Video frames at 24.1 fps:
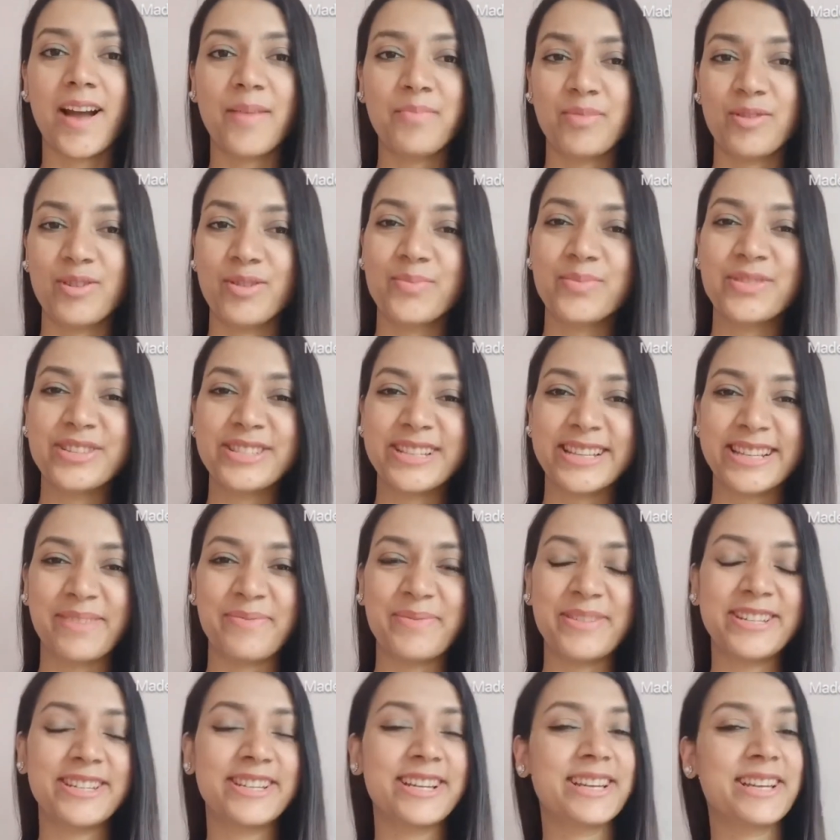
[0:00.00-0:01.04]
आप लोग मुझे
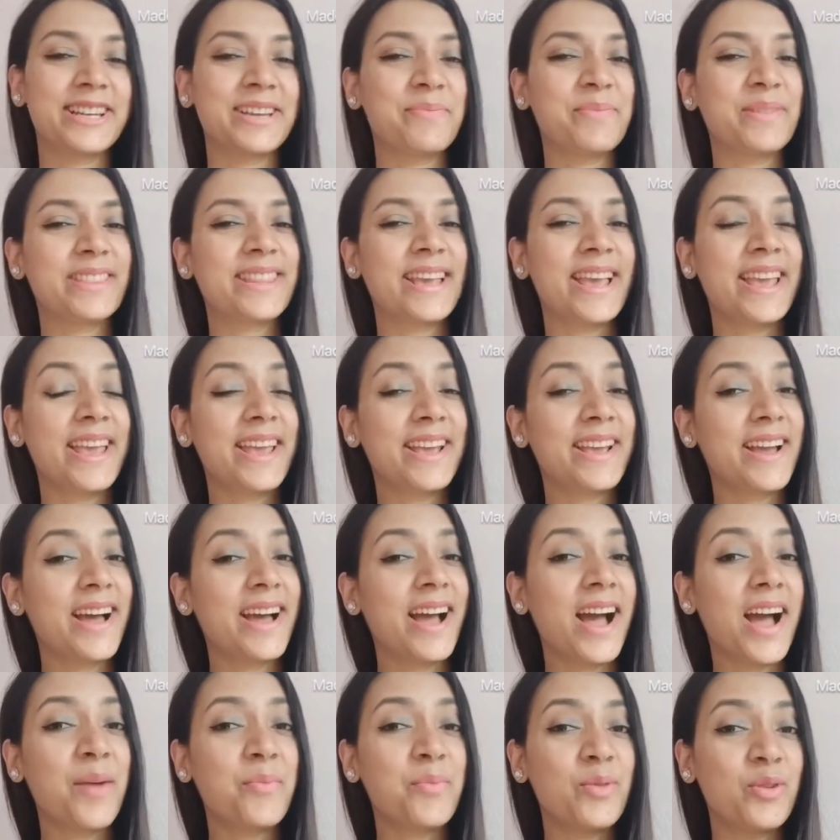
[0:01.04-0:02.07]
कमेंट करके बताइएगा
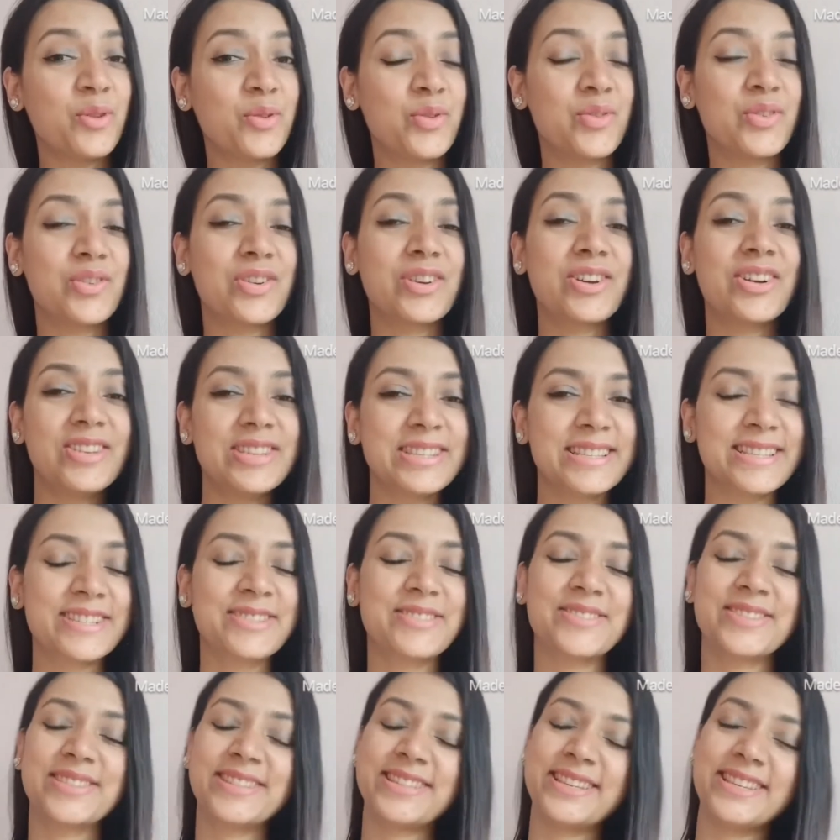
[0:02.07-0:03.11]
आप लोग को कौन सी
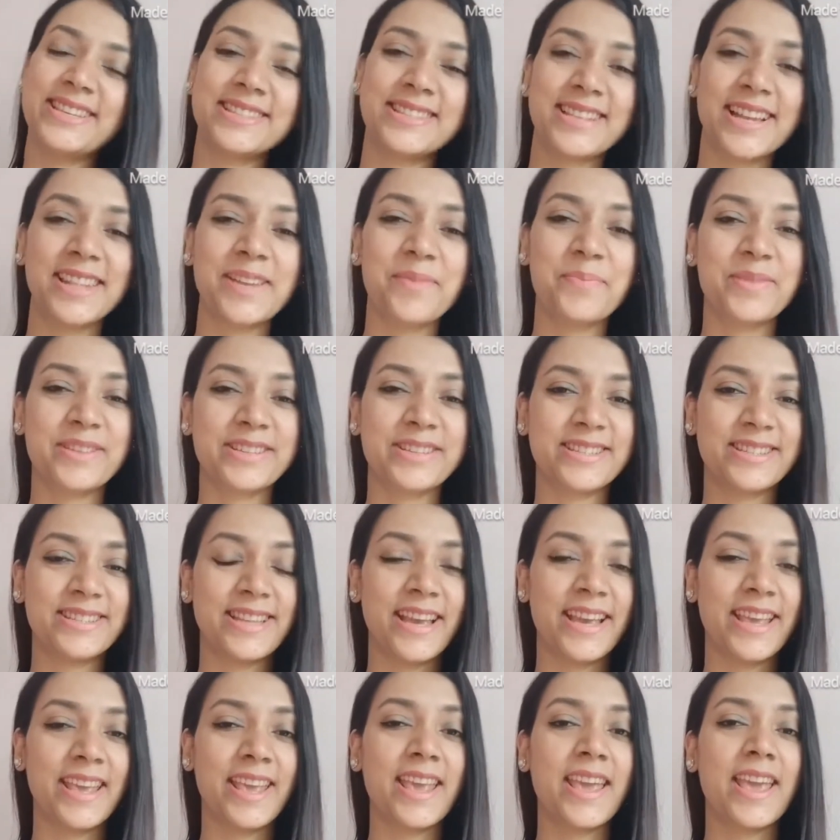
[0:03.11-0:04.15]
कुर्ती ज़्यादा पसंद आई